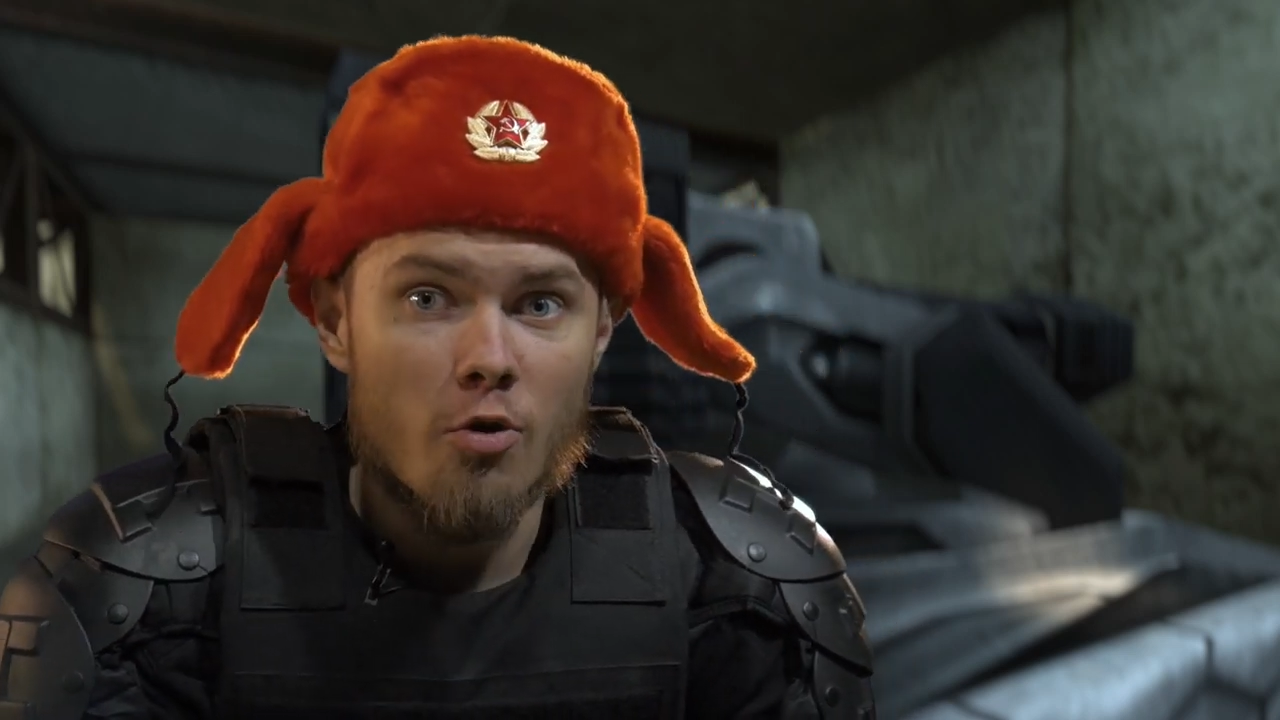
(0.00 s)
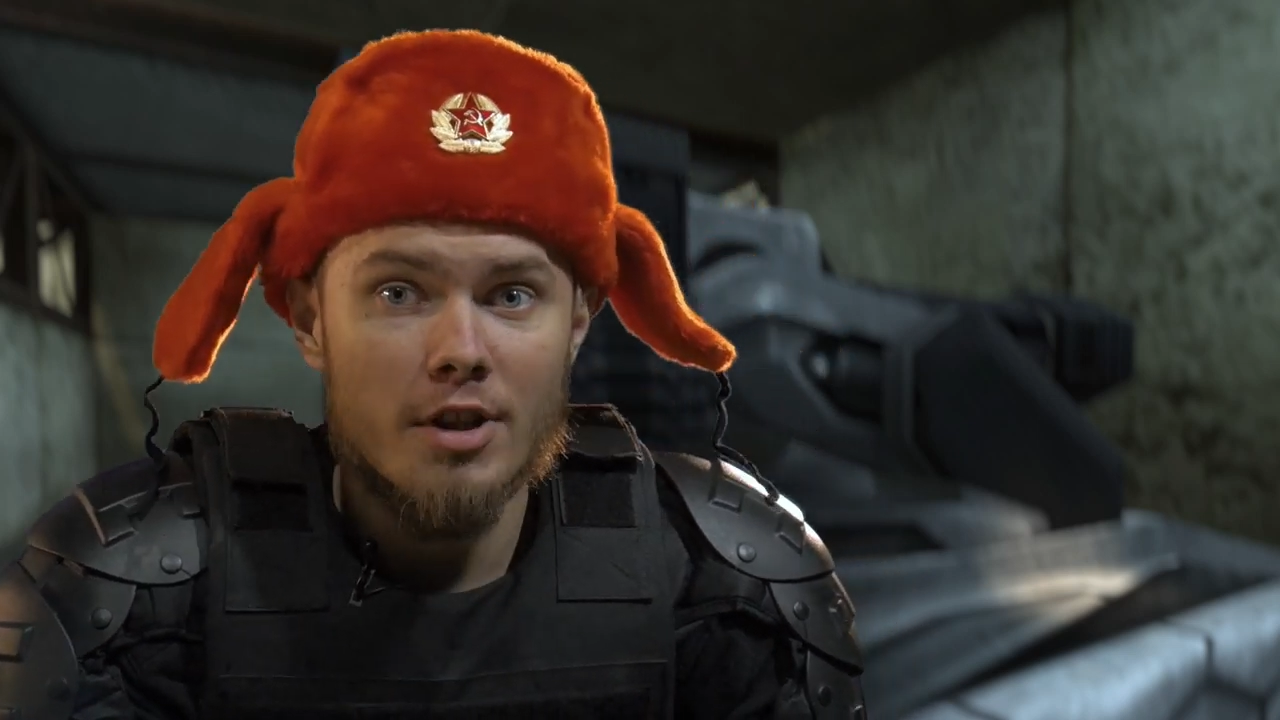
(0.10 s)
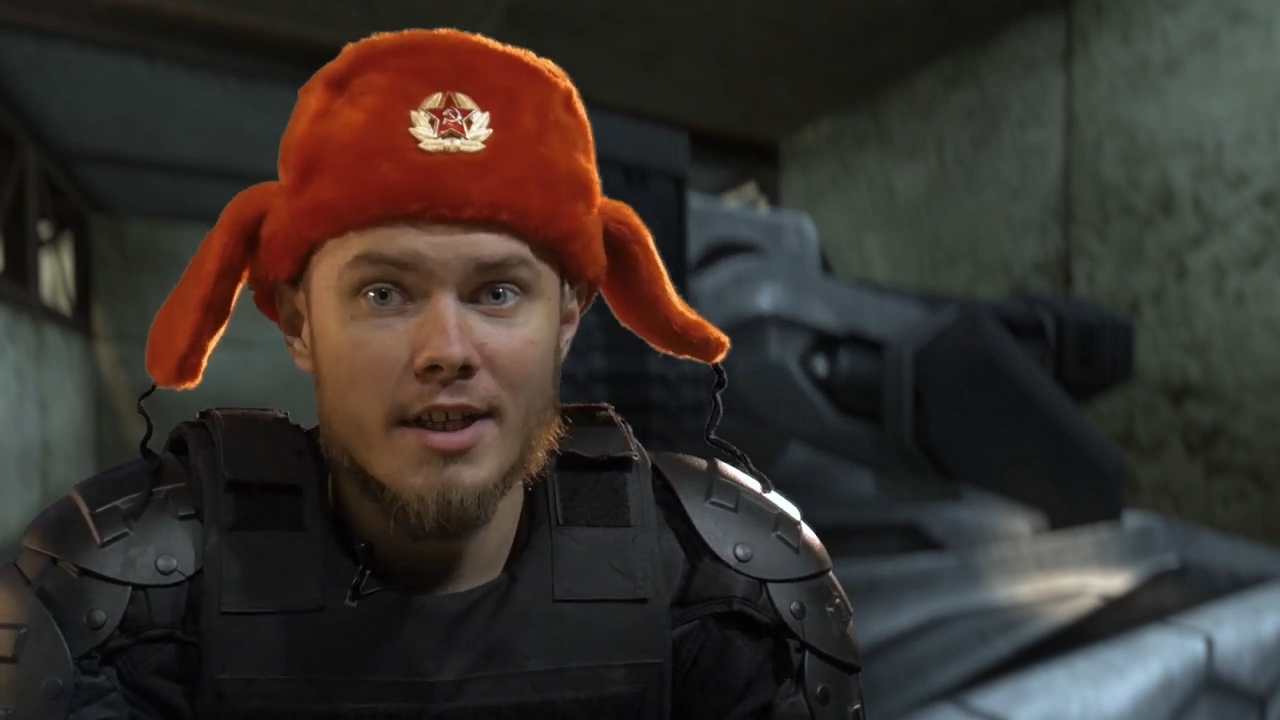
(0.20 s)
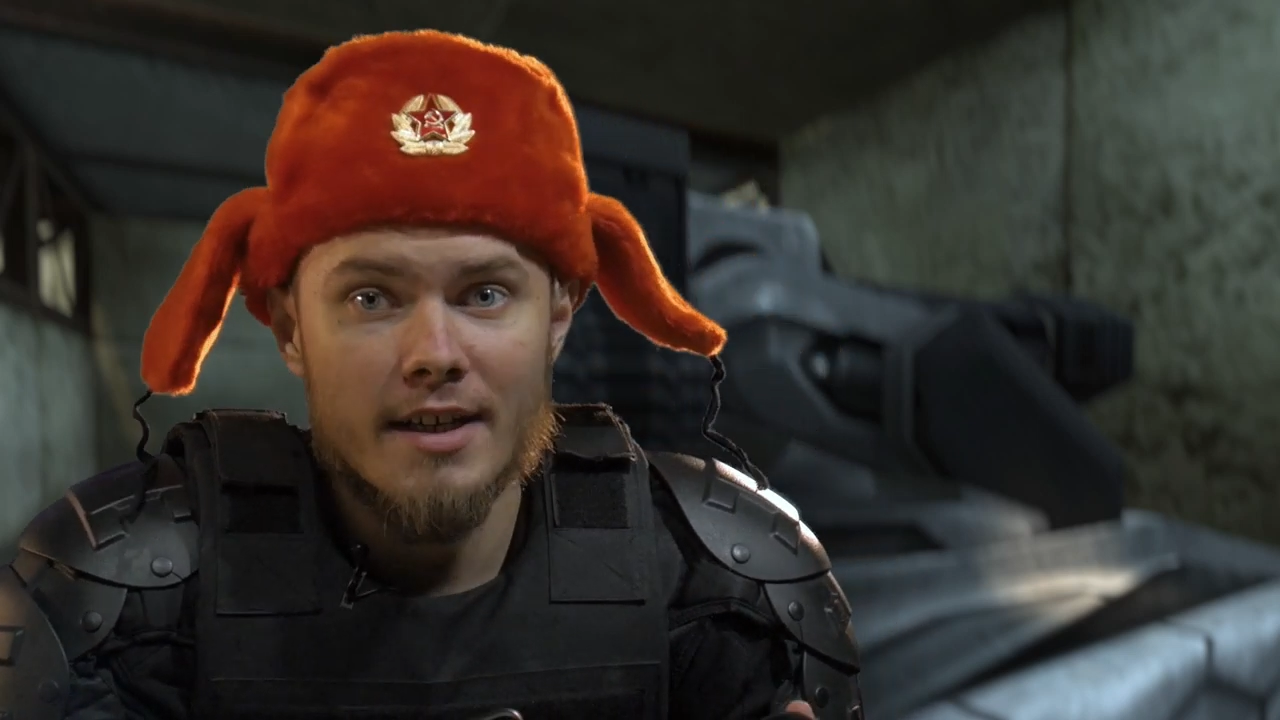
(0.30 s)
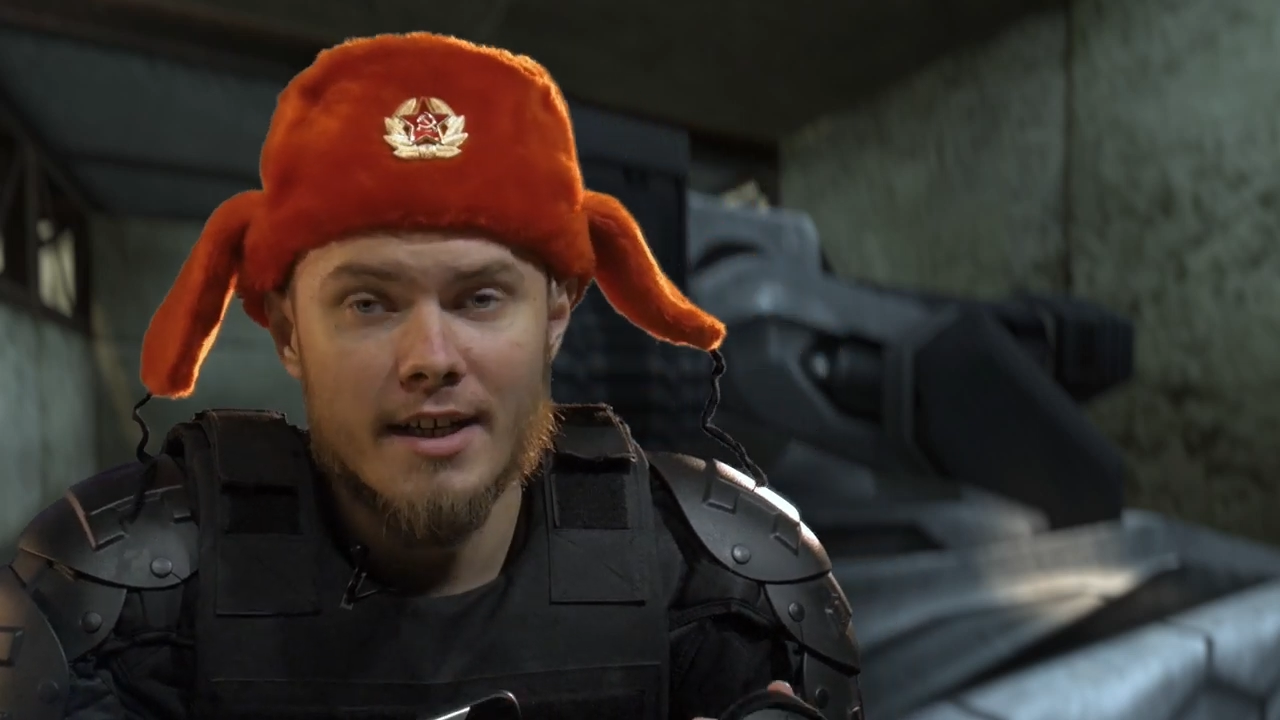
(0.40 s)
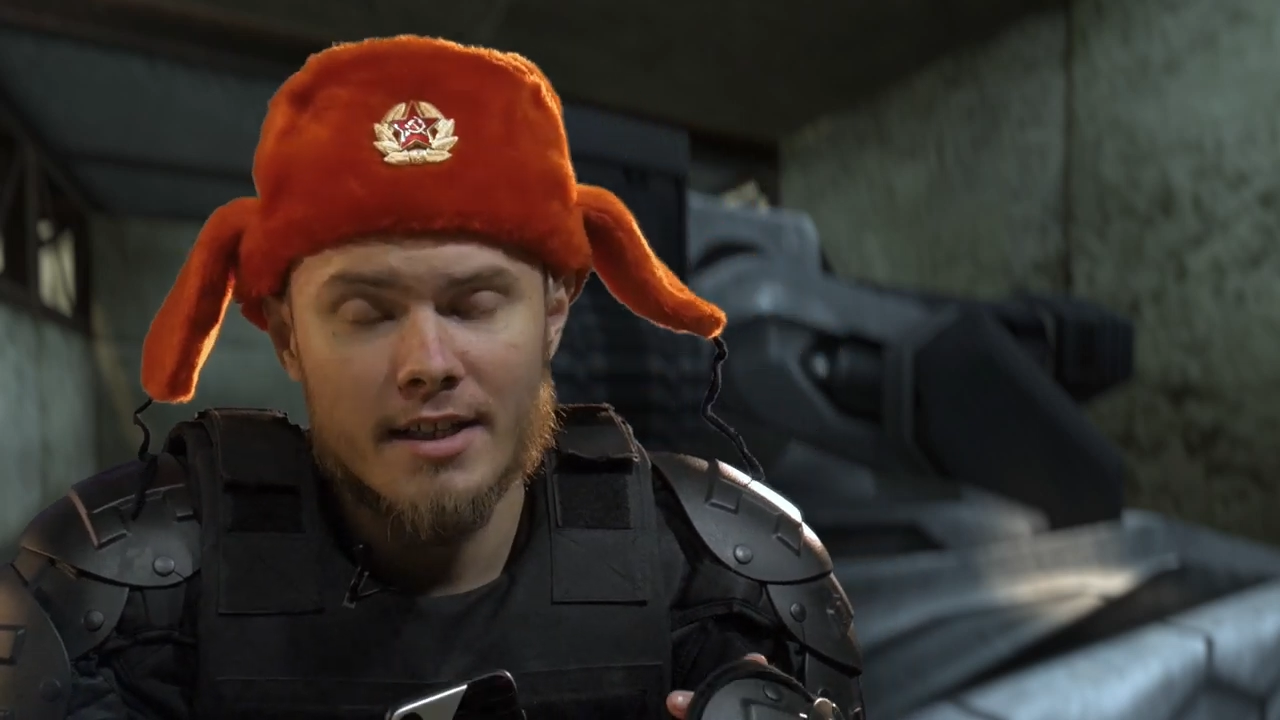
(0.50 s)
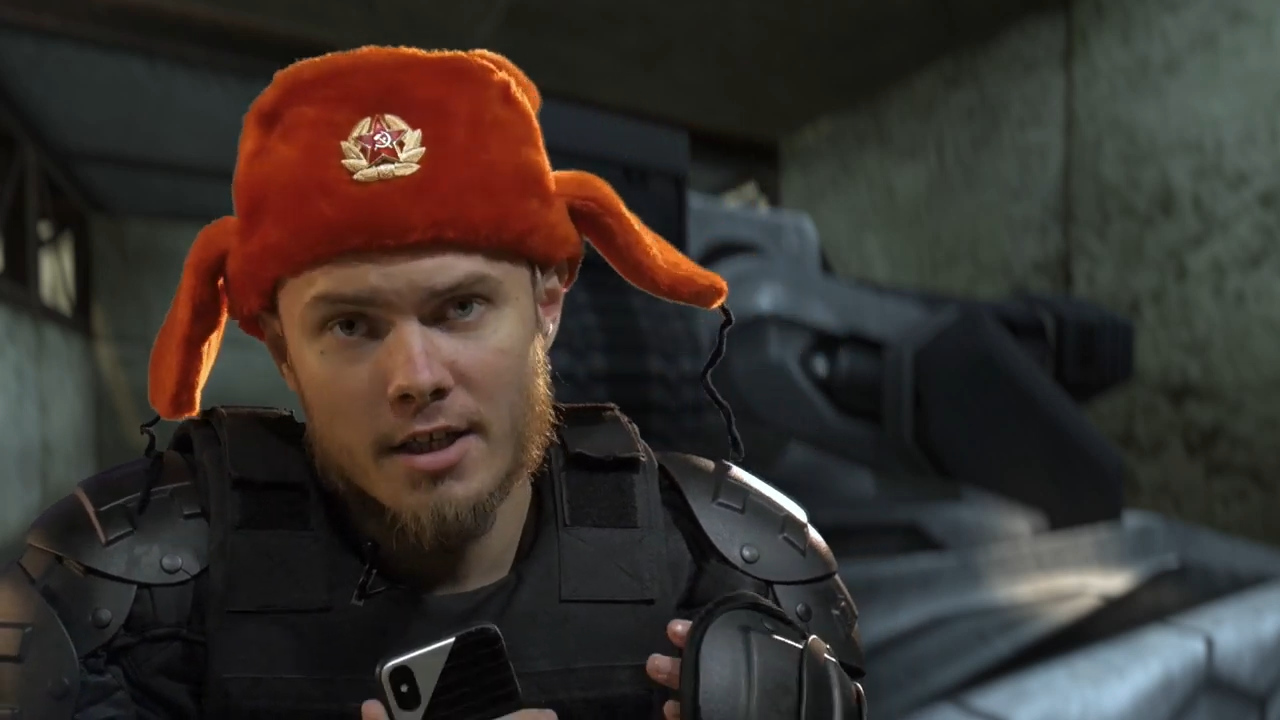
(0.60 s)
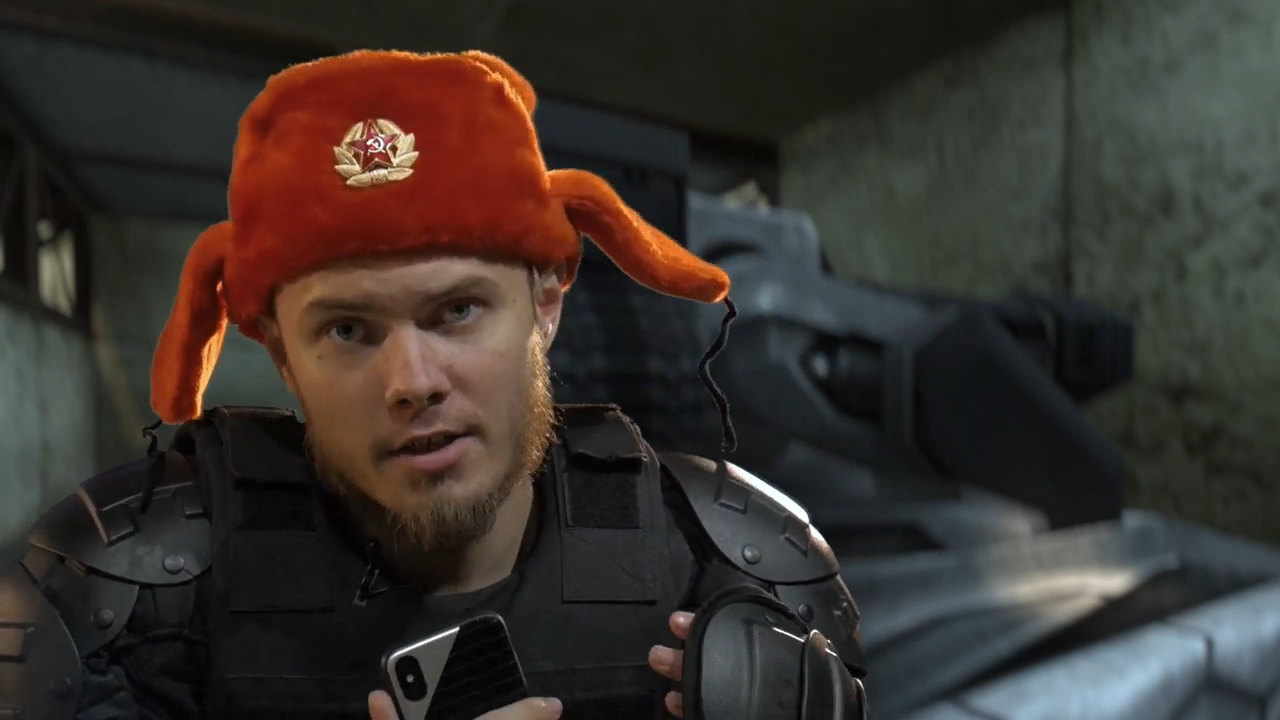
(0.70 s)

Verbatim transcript: какой-то